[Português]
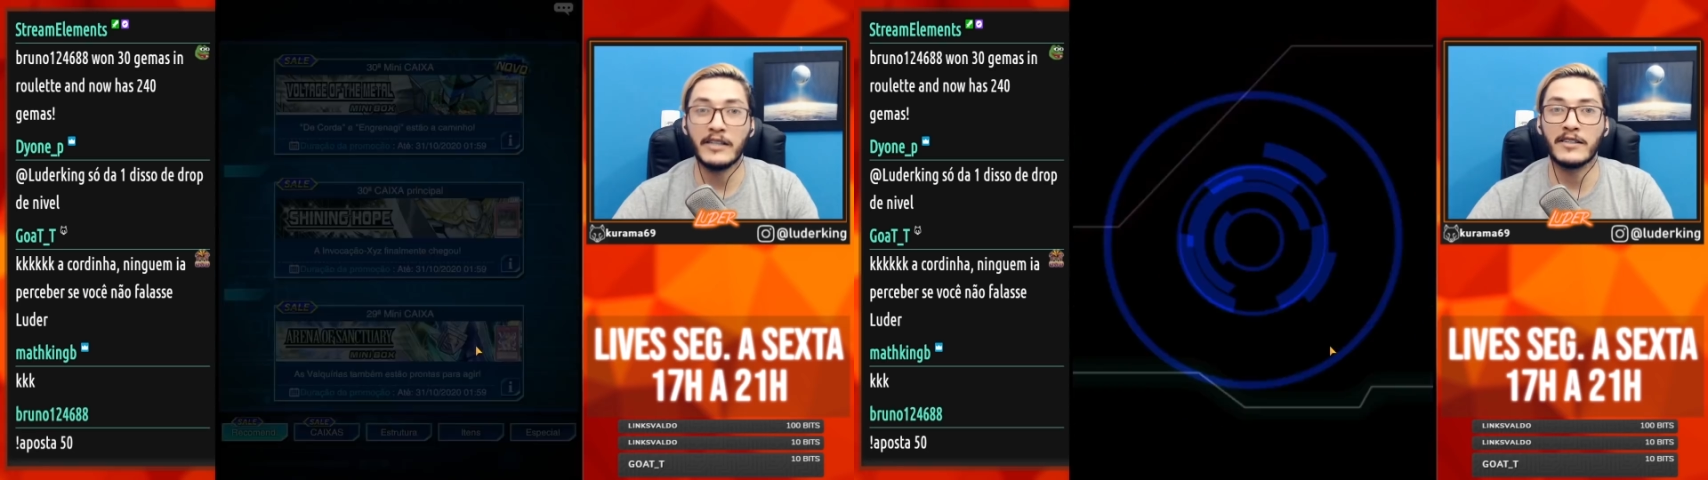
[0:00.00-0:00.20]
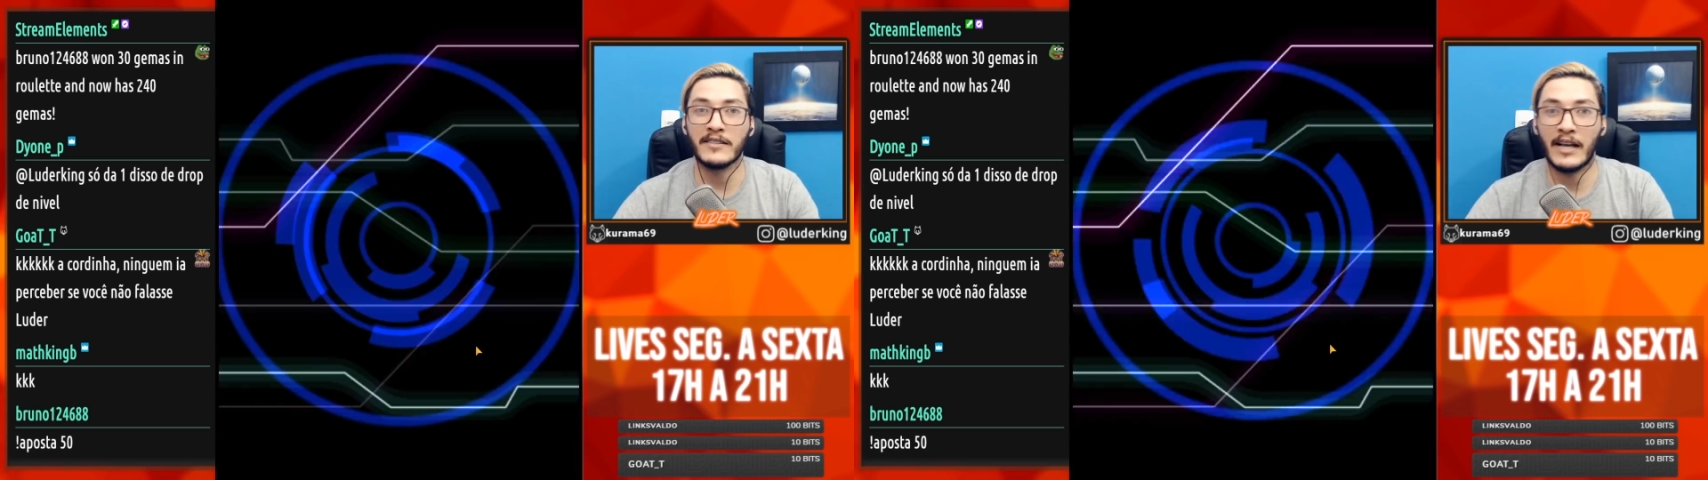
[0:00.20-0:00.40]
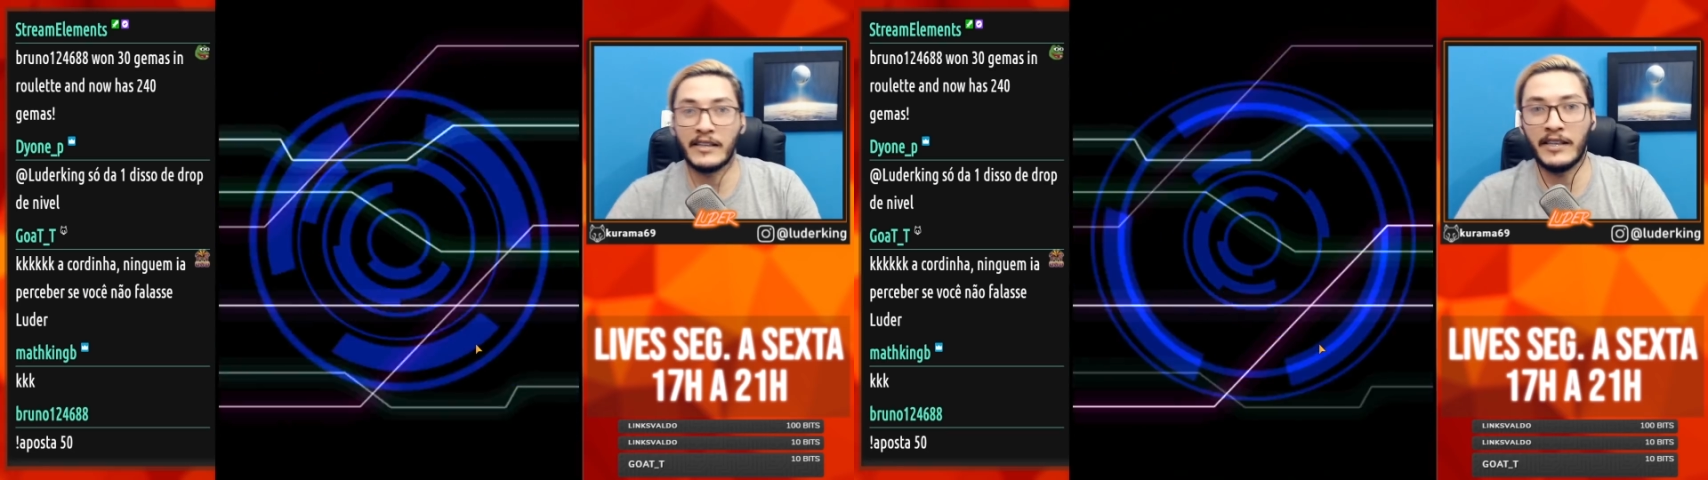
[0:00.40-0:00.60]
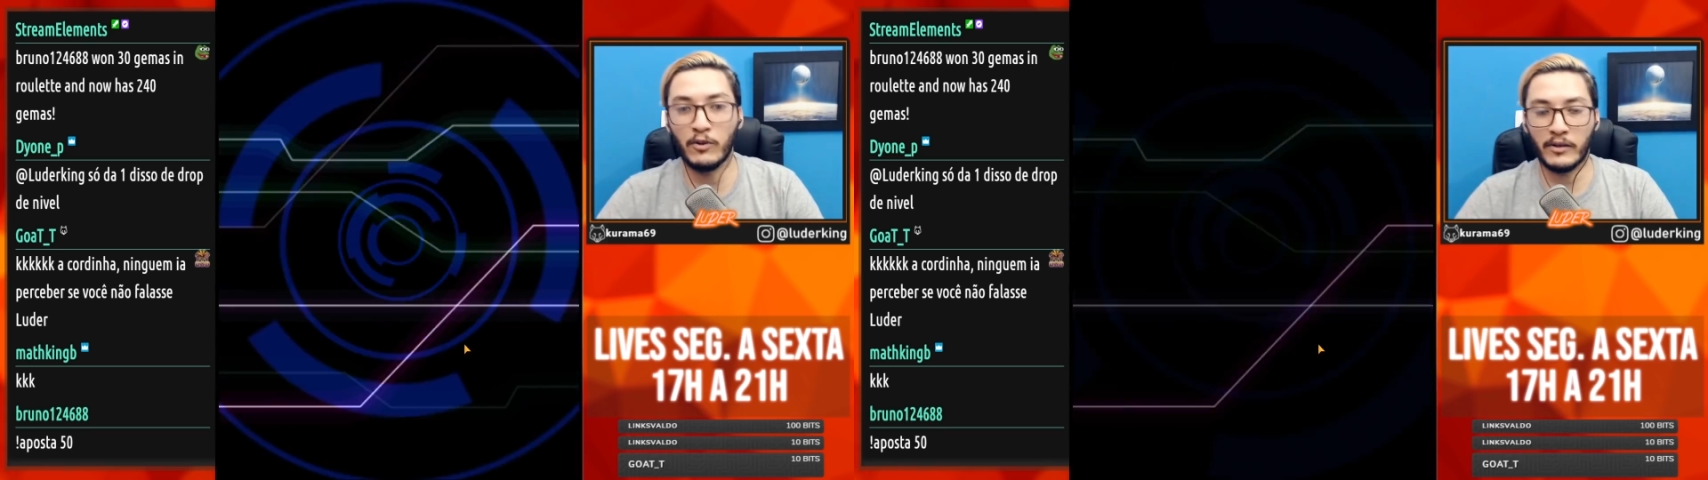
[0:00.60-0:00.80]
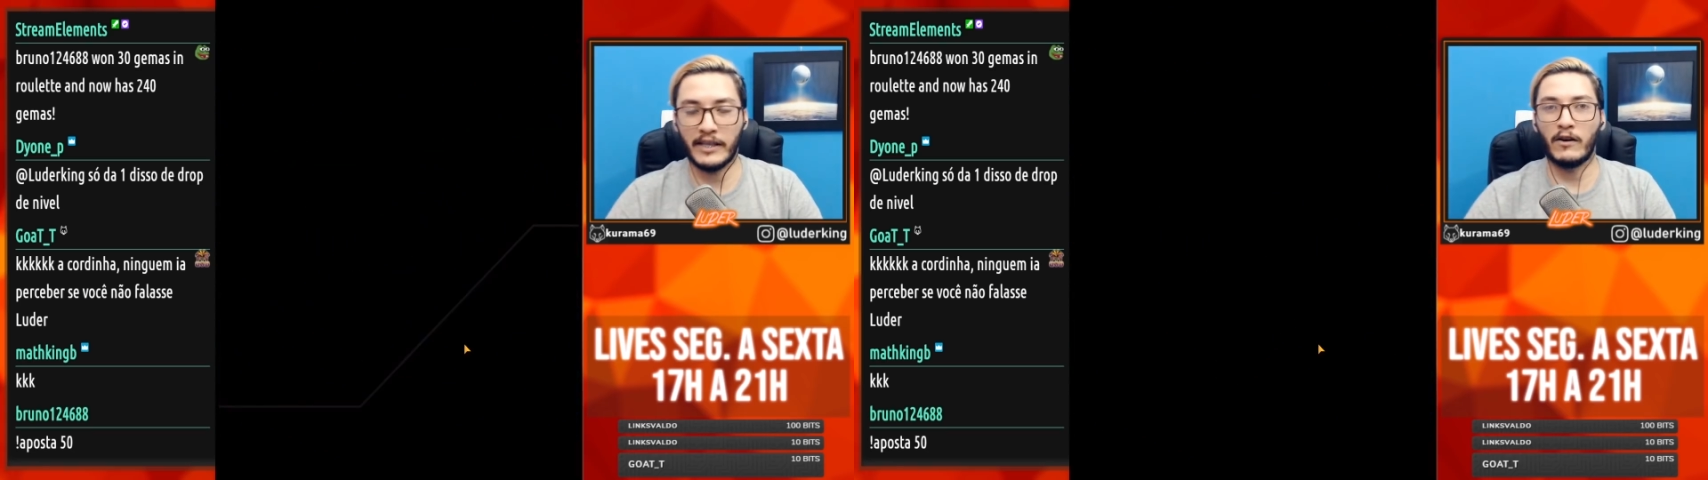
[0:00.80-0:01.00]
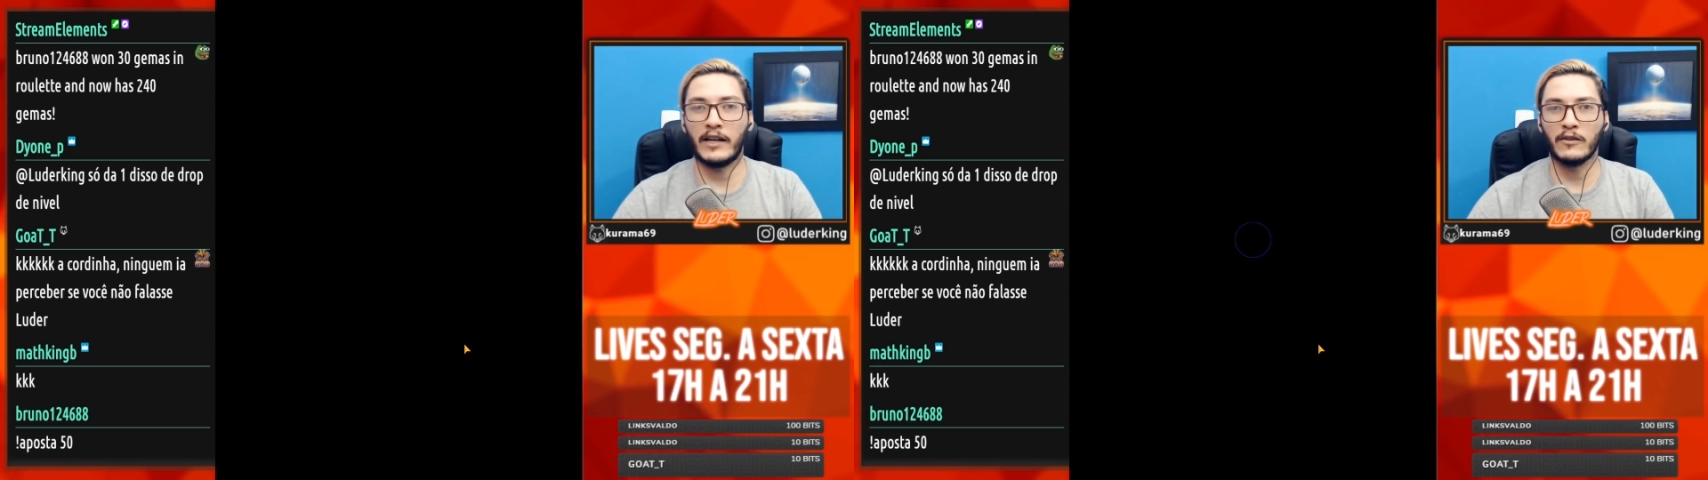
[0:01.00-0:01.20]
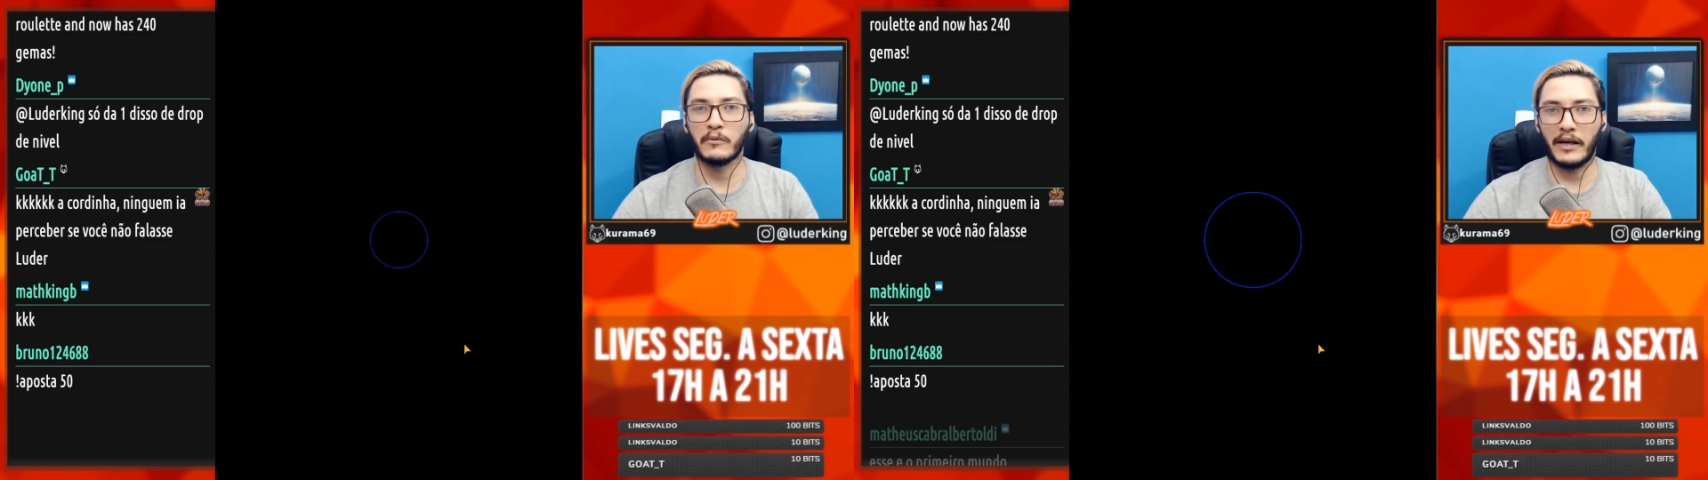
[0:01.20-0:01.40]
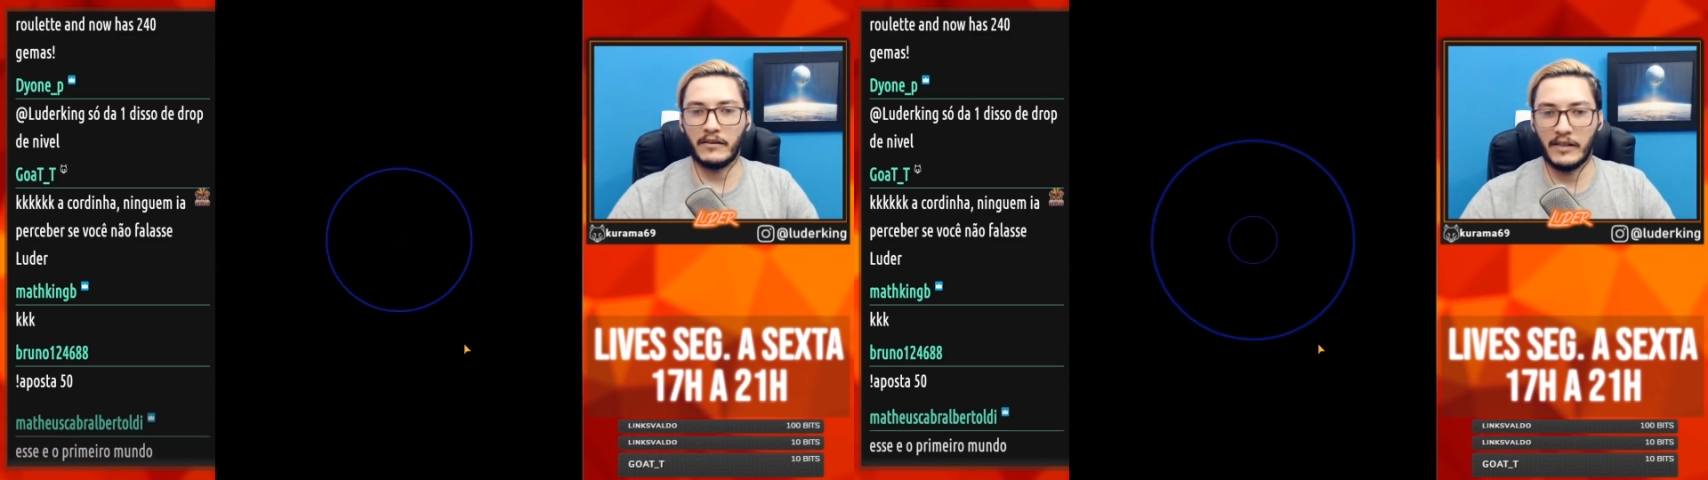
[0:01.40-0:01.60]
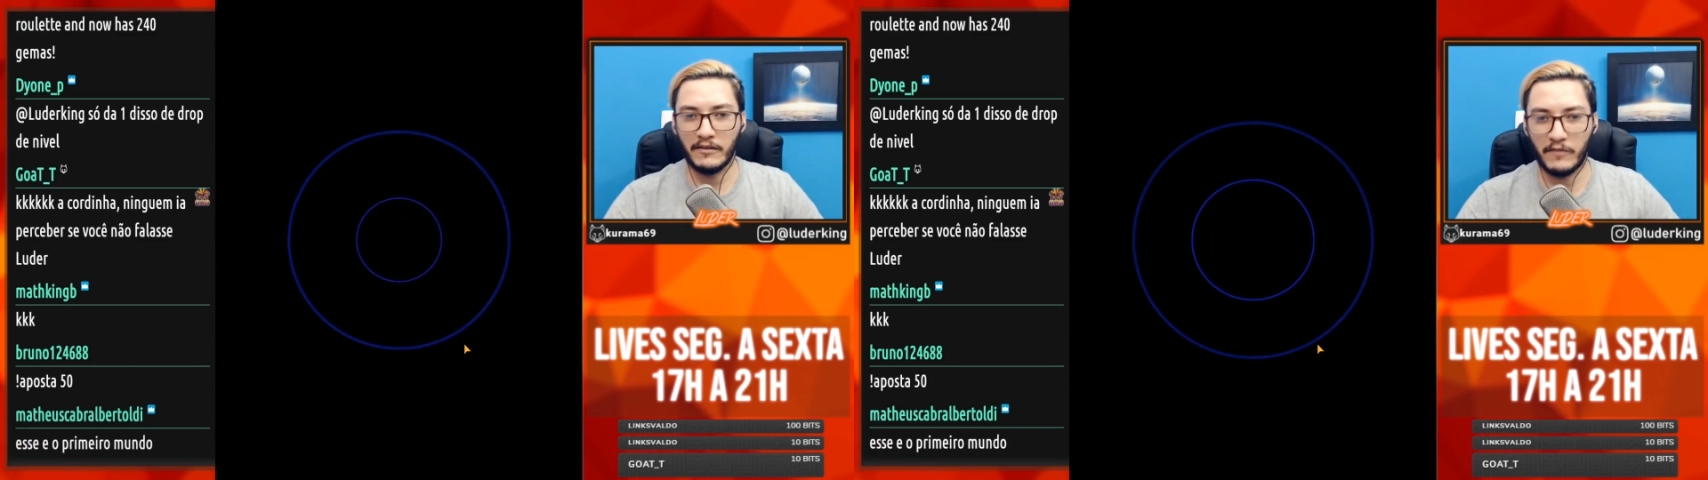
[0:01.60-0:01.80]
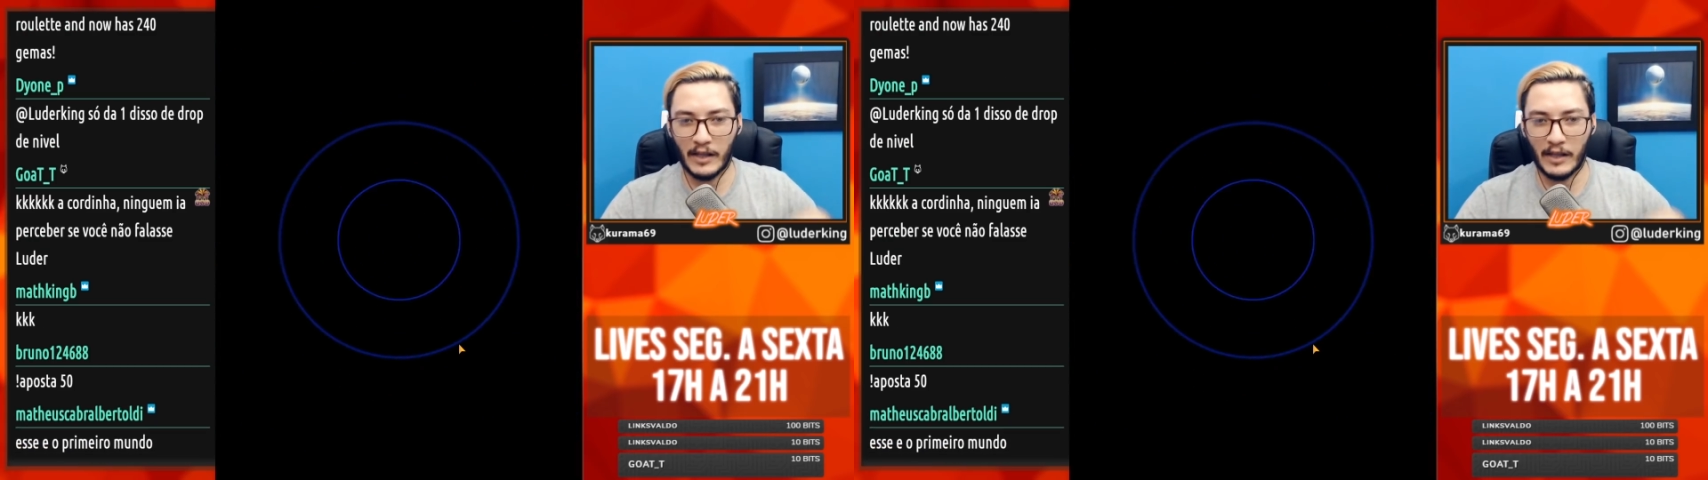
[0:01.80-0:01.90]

Antes aqui do que na hora do duelo, né?